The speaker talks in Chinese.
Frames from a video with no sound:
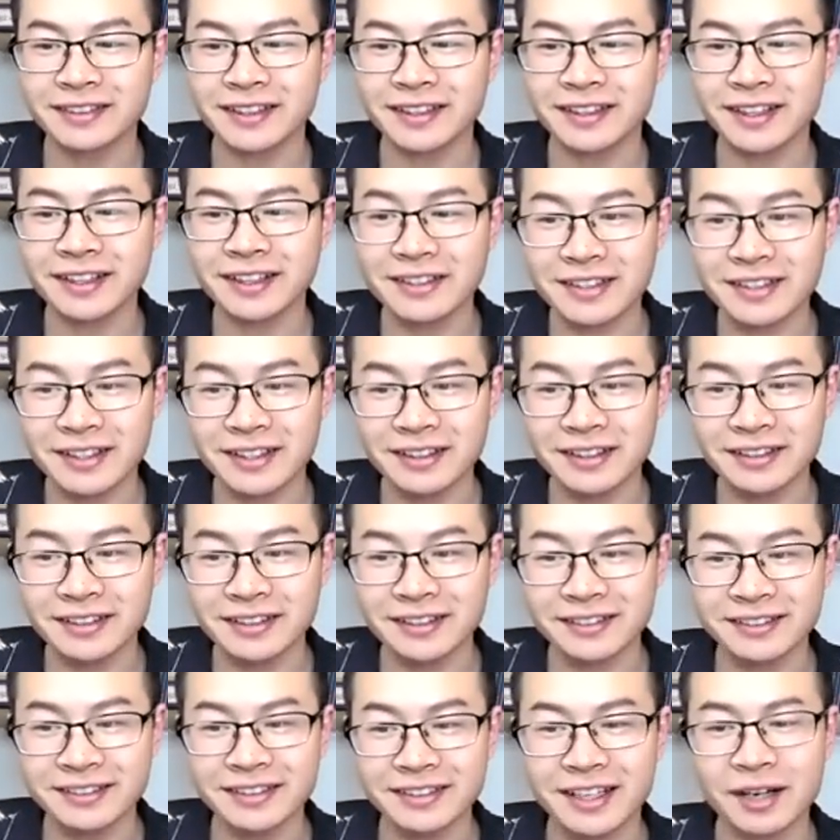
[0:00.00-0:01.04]
dessert
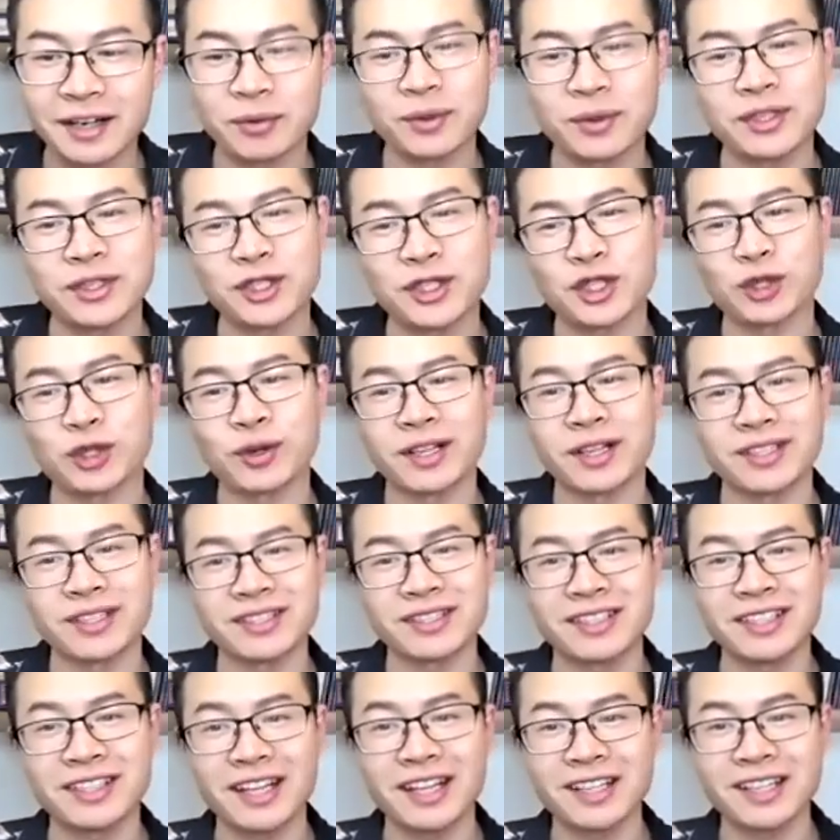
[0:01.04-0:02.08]
啊，我喜欢
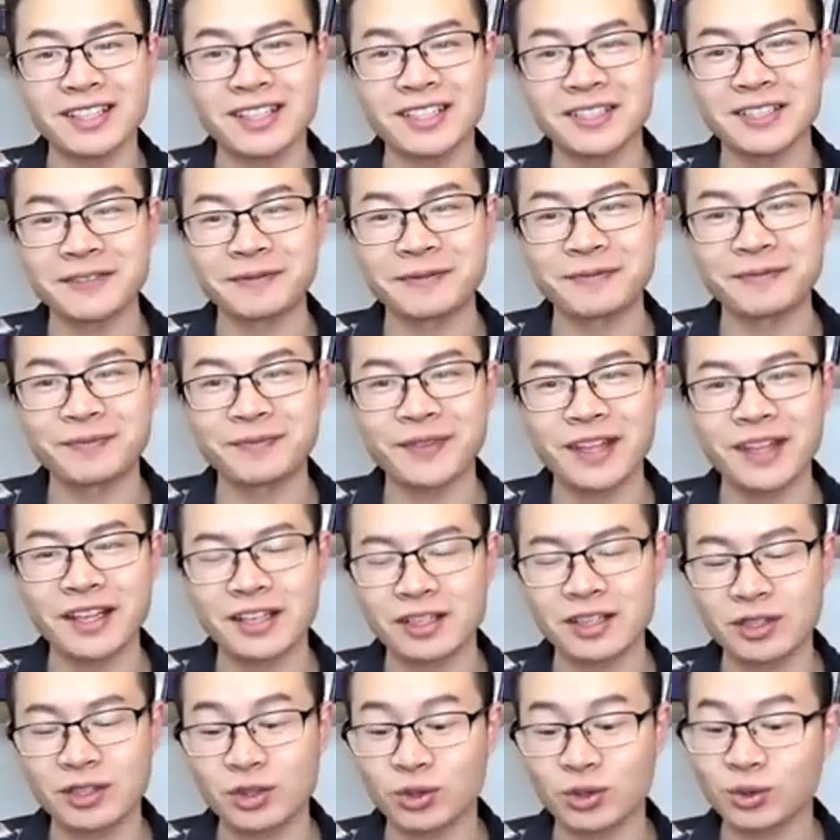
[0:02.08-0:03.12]
吃点心，
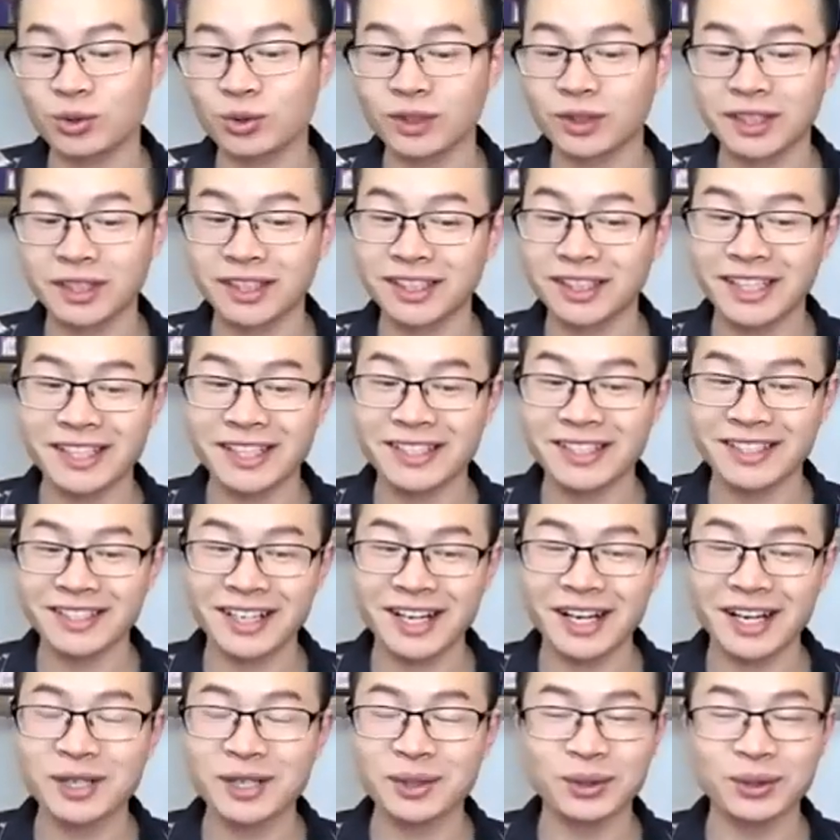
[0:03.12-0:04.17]
中国的点心
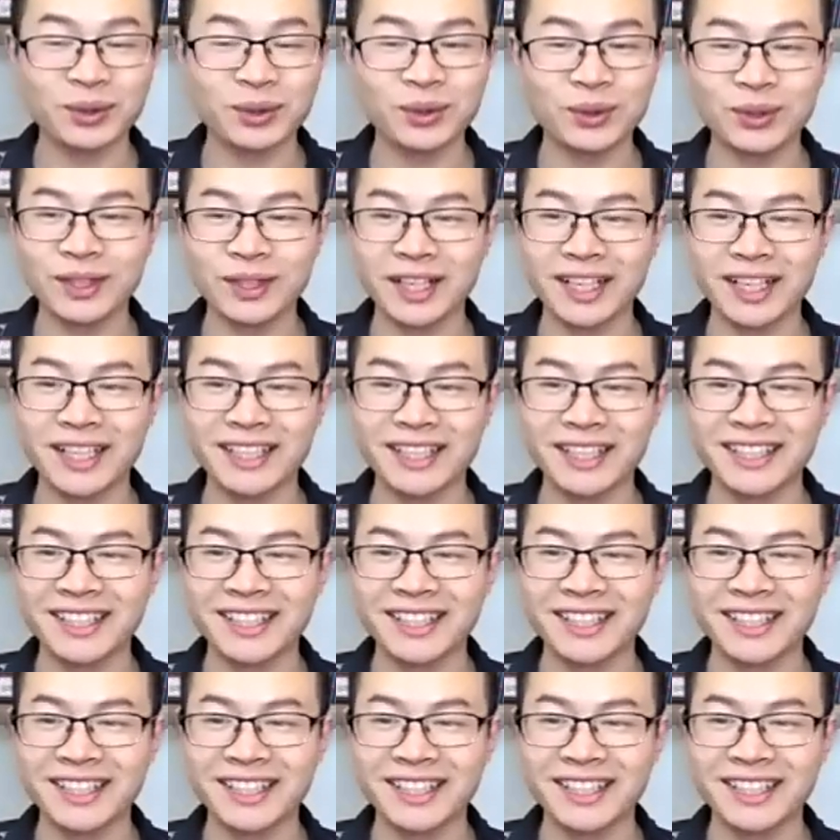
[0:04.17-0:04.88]
很多，